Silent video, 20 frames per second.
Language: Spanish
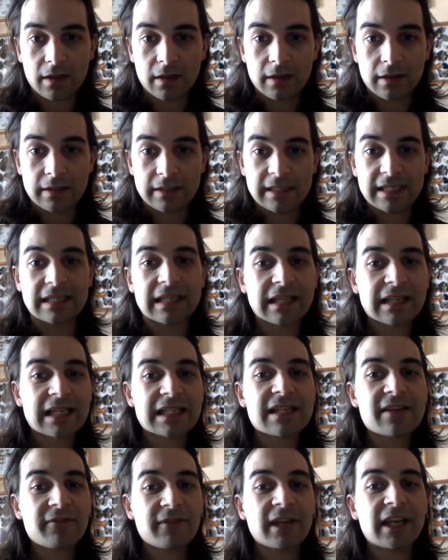Si intentas
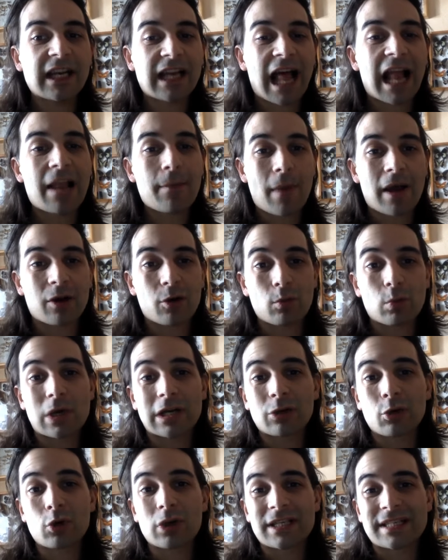definir alma como
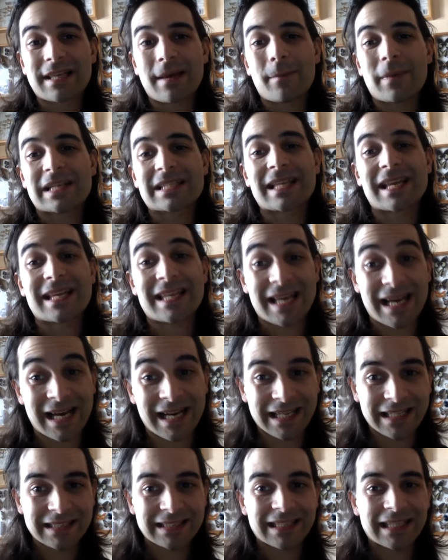algo que está más allá
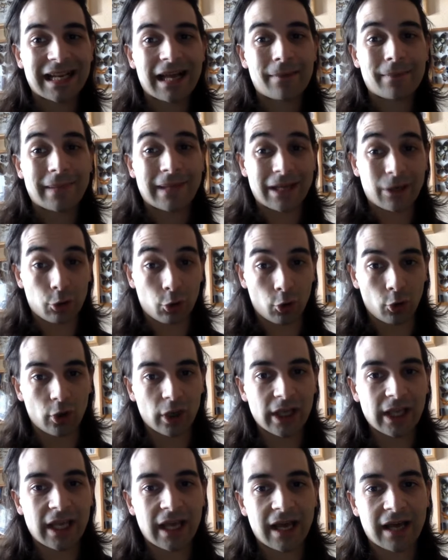de la
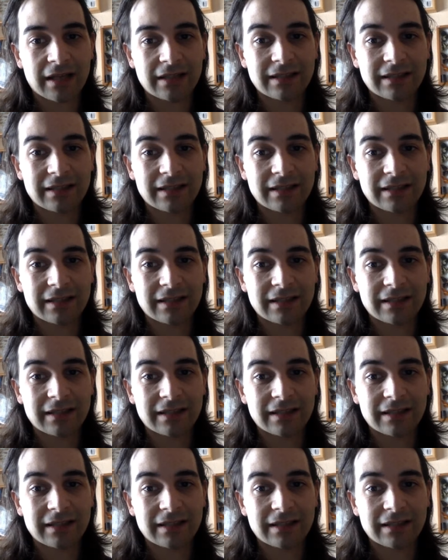biología,